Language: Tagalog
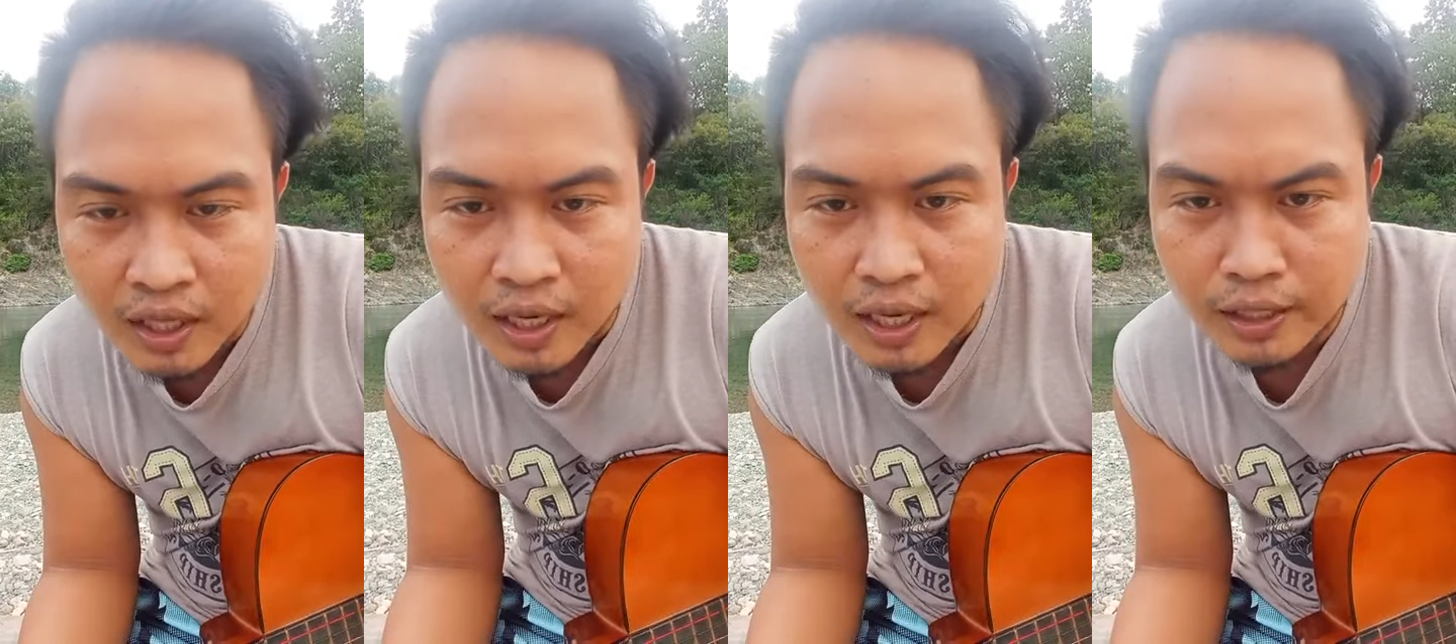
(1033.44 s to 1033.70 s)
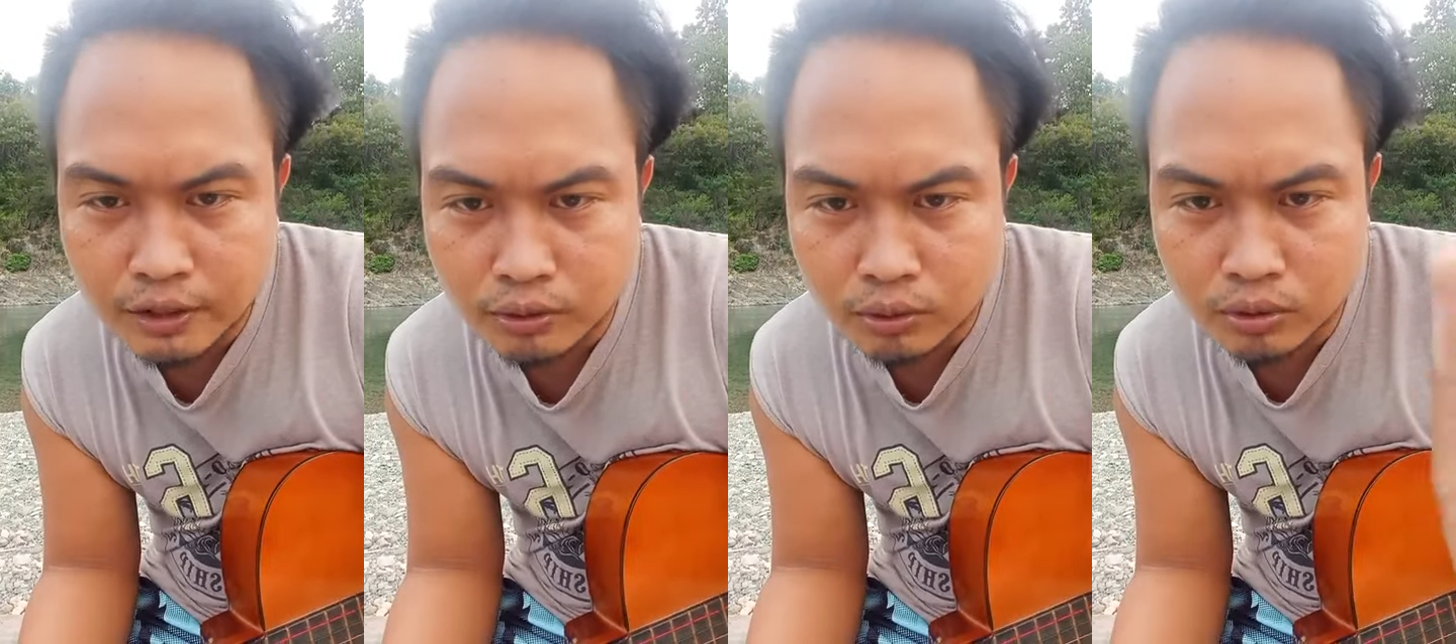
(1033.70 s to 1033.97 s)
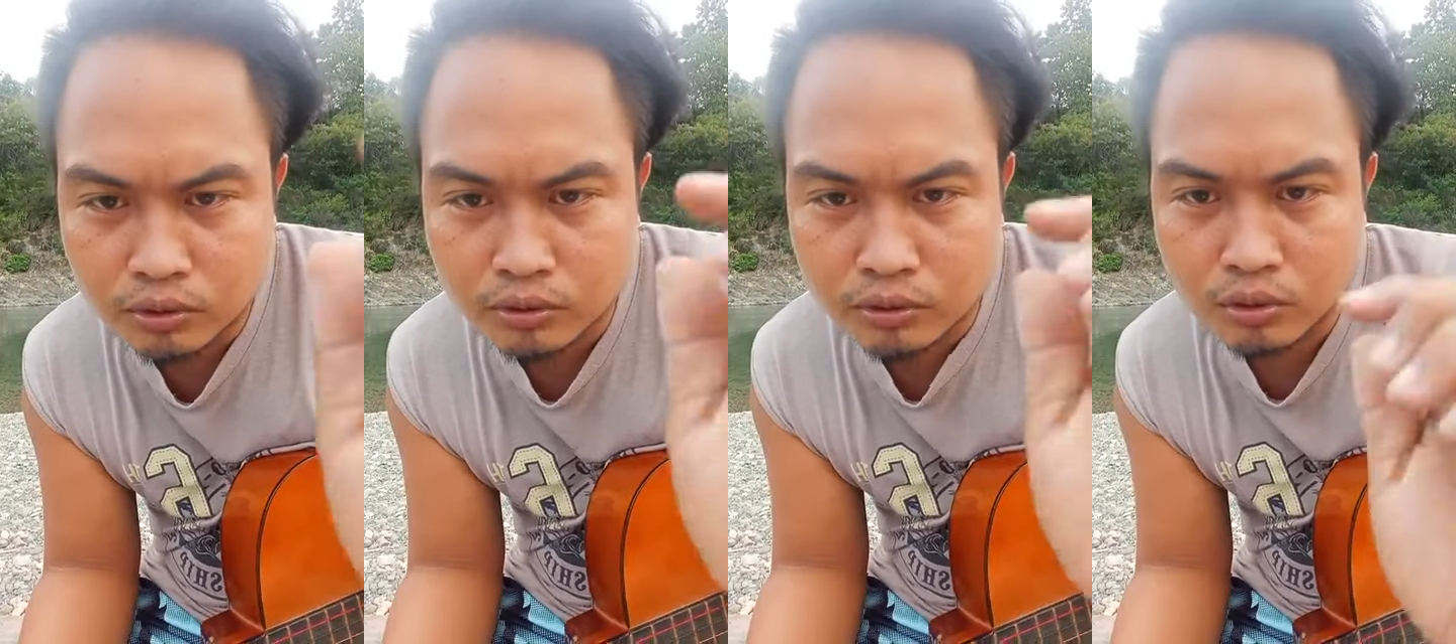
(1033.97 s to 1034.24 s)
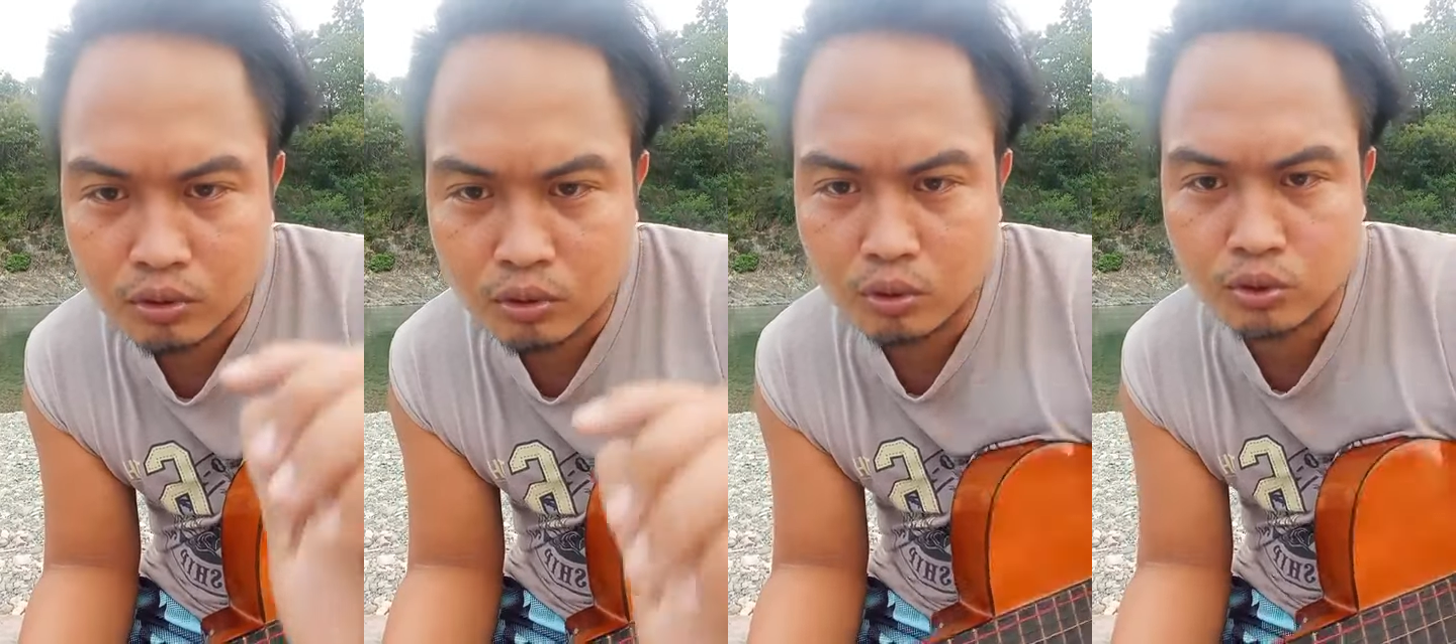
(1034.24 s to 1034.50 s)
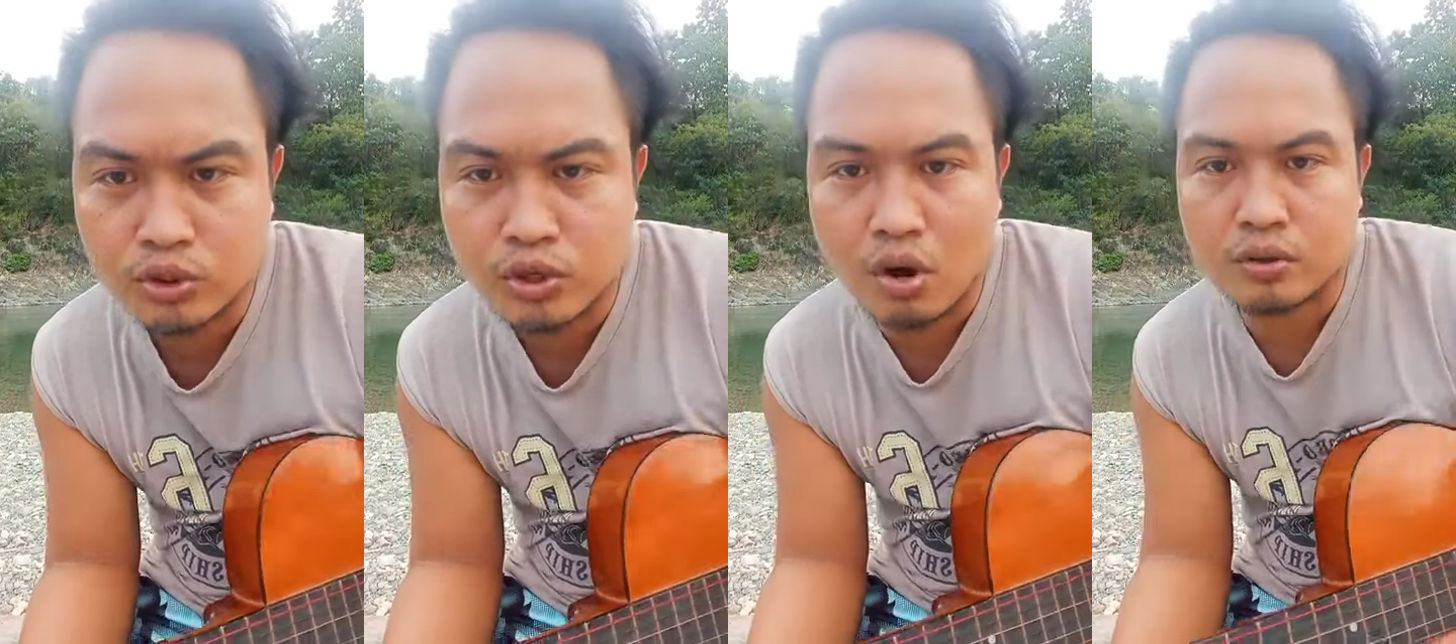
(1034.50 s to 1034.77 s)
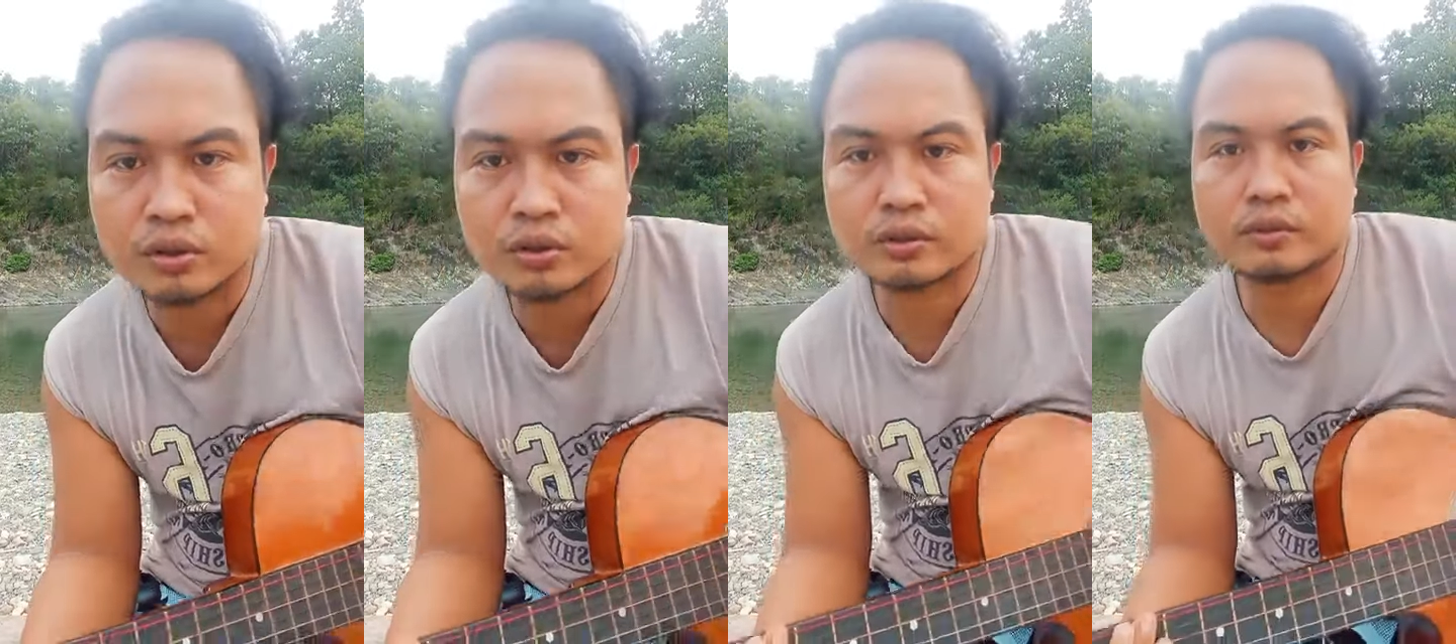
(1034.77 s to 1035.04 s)
Arnold
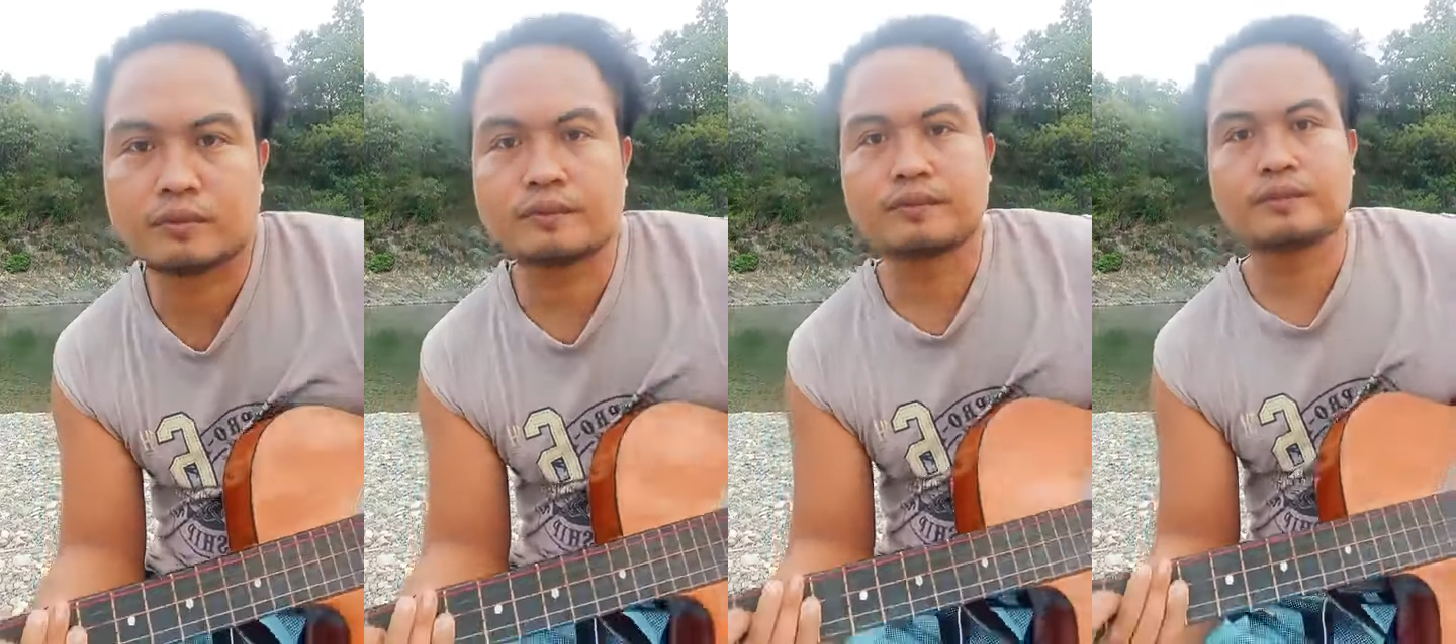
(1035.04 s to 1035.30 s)
Luzon